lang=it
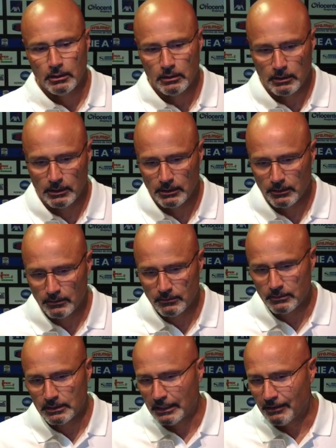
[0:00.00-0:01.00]

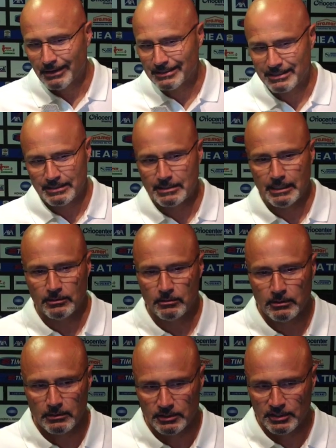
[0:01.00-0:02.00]
uh, rilevanza zero.
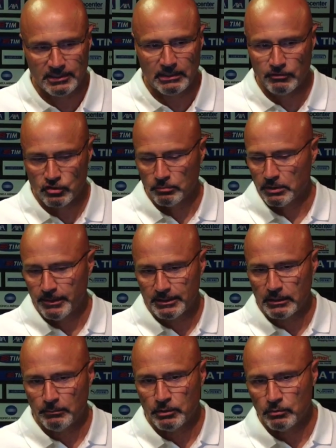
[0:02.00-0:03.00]
Ci serve solo per
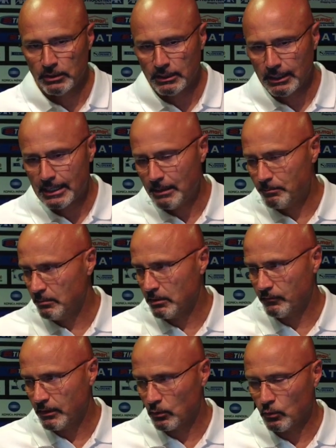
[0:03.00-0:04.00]
mettere i minuti nelle gambe, per
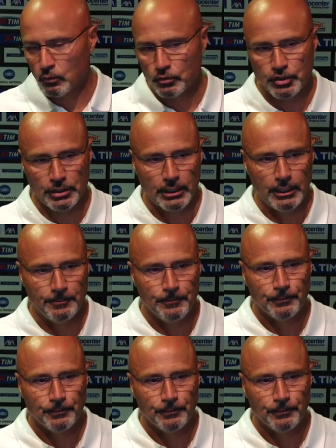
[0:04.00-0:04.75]
far conoscere